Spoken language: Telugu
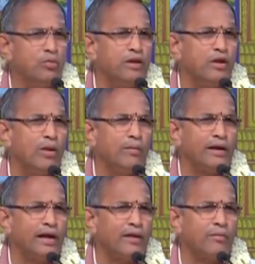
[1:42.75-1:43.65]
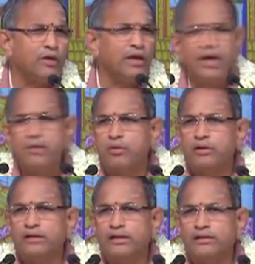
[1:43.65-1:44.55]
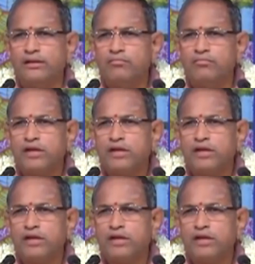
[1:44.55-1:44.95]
ఊపిరి లోపలికి వెళ్ళకపోయినా అయిపోయింది అంతే